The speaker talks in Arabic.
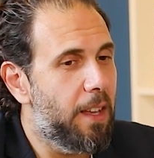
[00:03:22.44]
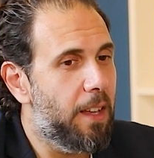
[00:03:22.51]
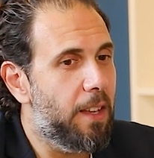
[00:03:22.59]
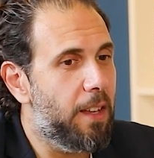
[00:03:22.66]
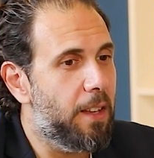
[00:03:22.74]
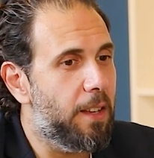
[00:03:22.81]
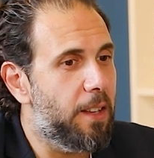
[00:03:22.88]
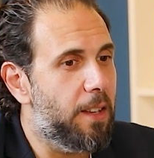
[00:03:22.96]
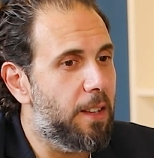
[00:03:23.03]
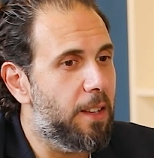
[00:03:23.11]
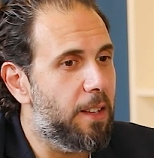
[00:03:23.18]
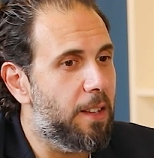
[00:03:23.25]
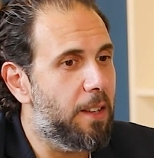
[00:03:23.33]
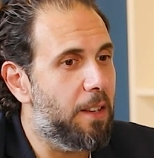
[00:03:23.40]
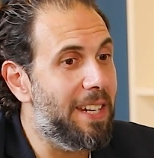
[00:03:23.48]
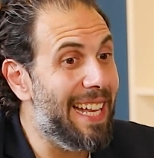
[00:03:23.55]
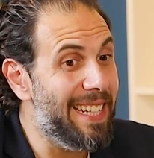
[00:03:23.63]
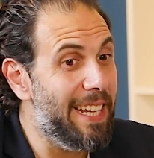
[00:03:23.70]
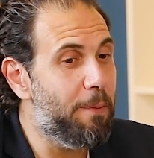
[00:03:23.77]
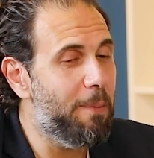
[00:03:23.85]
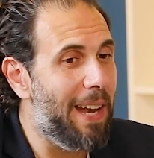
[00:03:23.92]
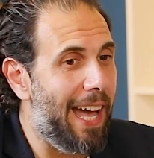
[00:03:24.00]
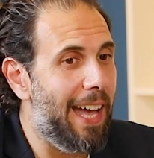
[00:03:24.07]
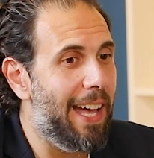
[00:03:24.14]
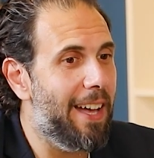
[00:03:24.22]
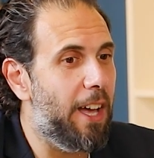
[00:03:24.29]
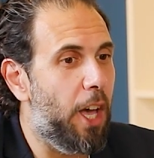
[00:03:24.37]
آه ندم
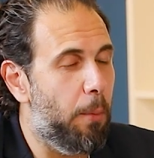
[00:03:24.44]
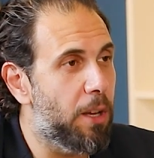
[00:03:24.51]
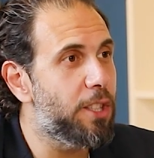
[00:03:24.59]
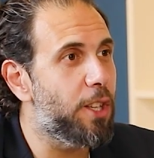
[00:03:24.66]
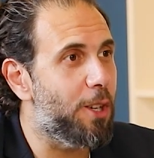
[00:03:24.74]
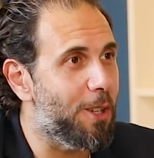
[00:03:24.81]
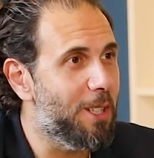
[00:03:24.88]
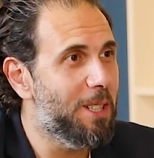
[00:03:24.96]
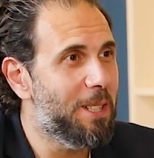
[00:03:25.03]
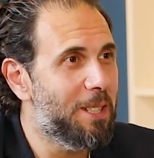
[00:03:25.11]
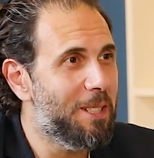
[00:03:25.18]
لا احباط اه